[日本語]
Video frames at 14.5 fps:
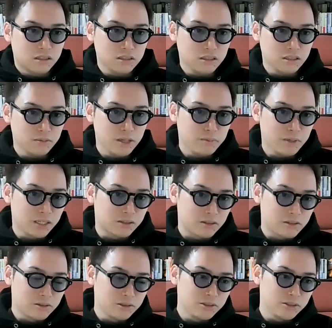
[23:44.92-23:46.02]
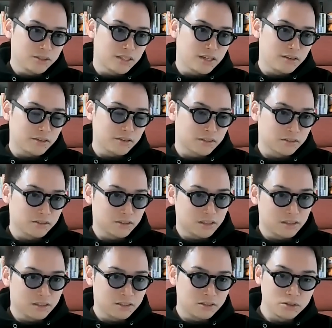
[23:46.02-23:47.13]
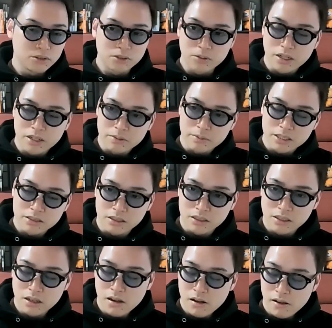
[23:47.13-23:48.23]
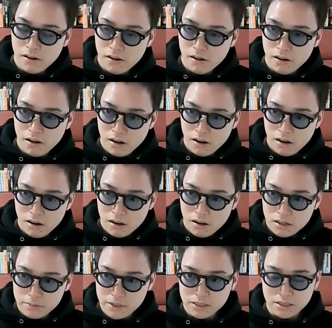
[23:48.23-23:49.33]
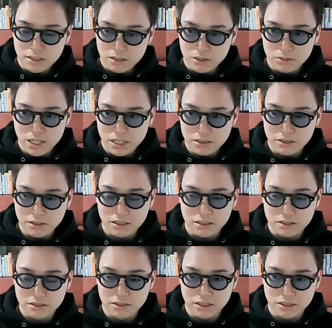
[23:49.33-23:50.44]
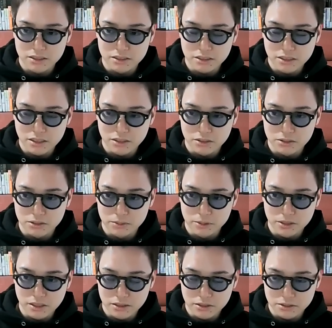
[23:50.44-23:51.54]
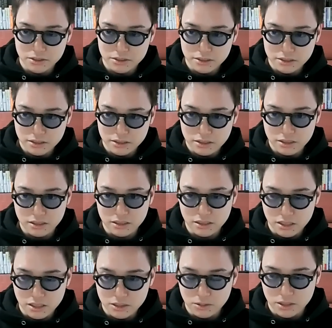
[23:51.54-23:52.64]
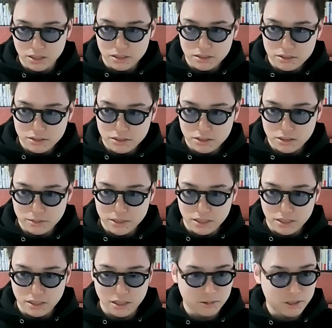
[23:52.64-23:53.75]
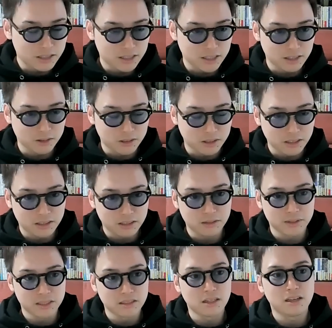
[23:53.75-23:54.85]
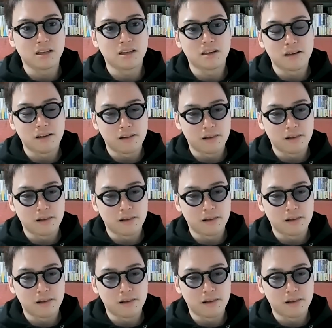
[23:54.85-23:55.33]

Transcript: 会社のメンバーと共有しているタスク管理ツールはありますかまあ、チャットワークでタスク管理してるのもあるし、あとは YouTube 関連は朝サとかでやってますね。